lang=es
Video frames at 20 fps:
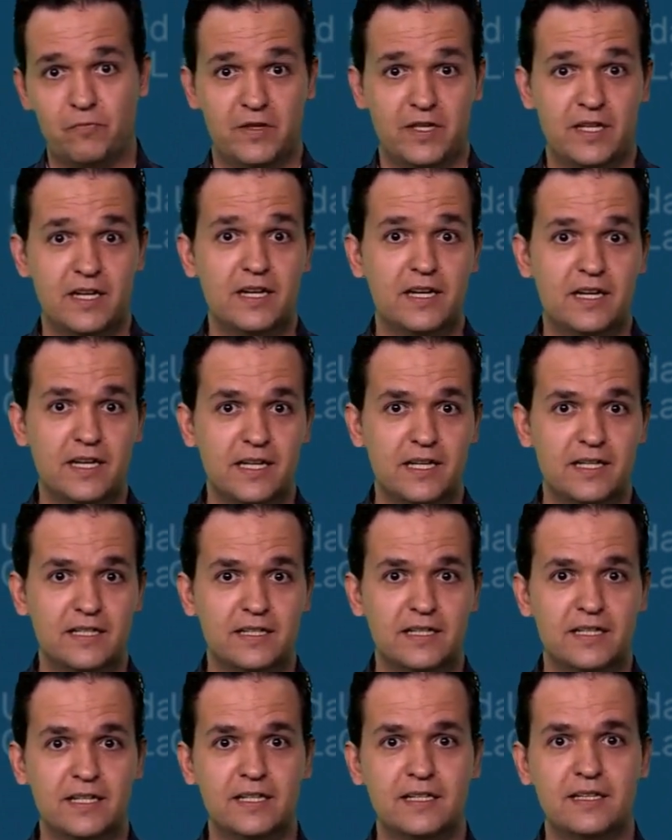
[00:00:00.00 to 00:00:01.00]
Y el
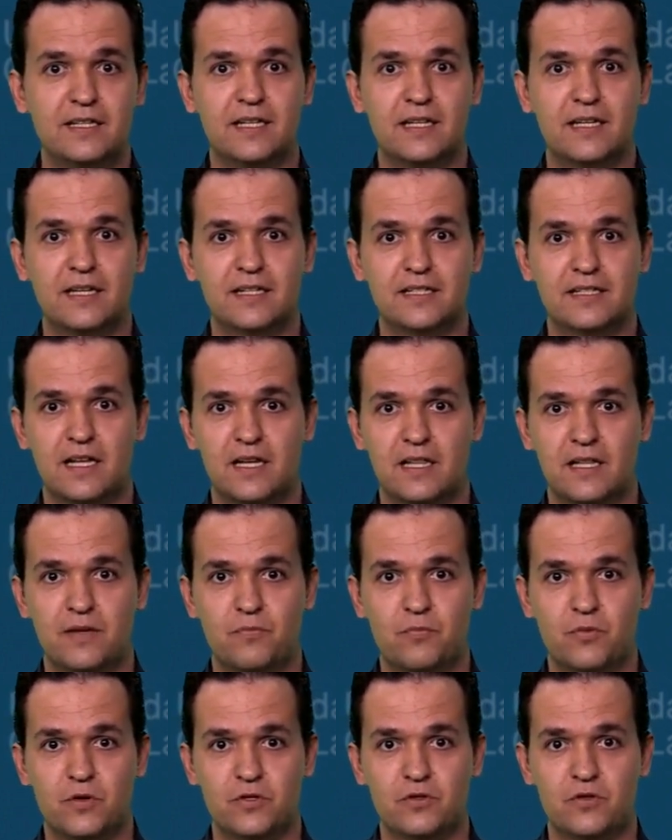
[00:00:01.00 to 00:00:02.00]
cliente tiene que estar
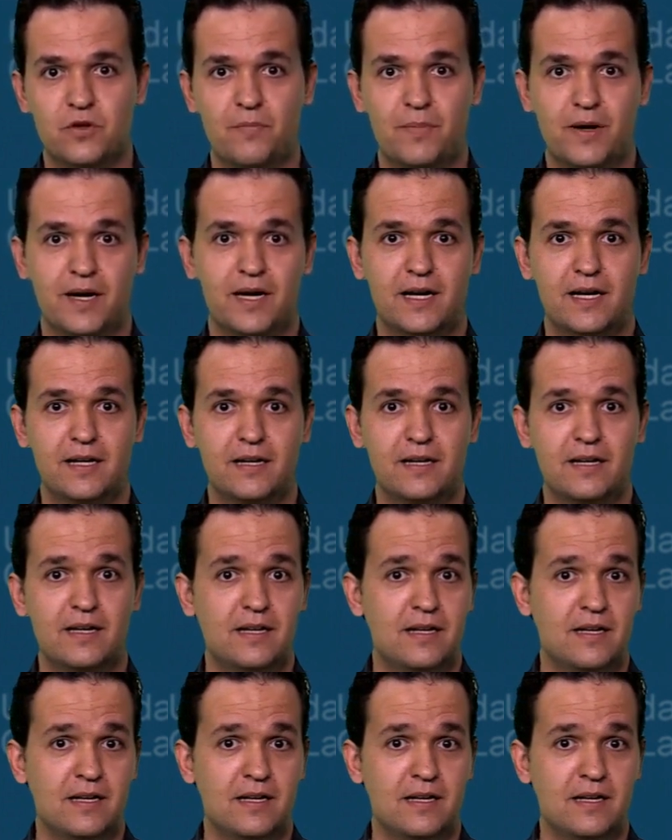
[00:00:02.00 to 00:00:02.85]
dispuesto a pagar